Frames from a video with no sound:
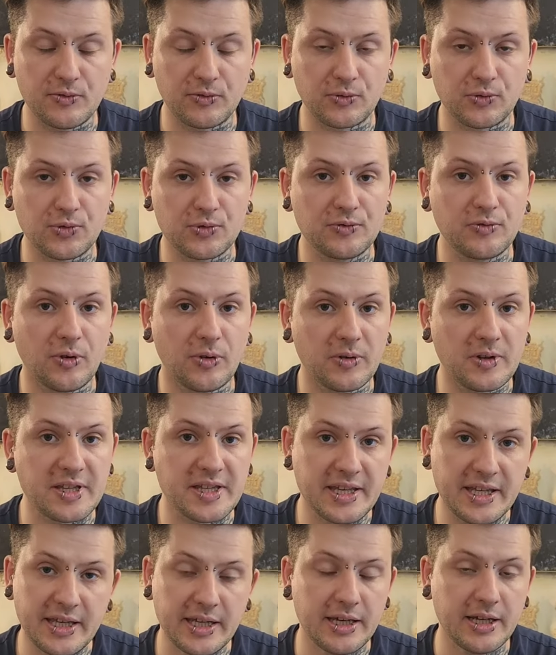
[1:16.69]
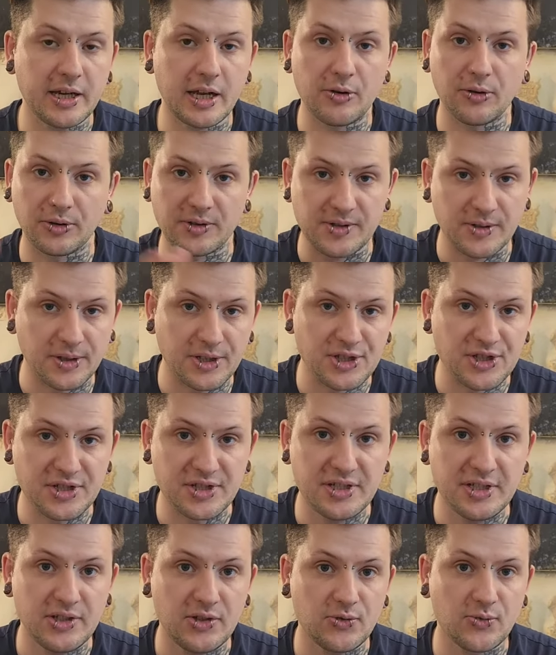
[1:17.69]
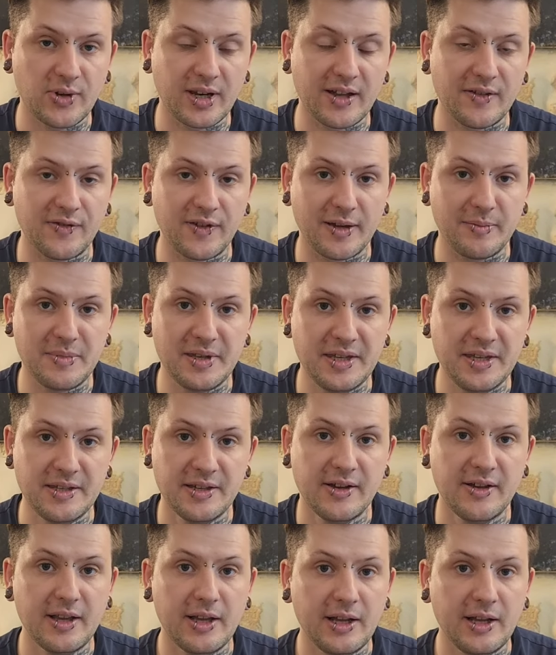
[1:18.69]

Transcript: souvent lié à leurs origines ou à la famille,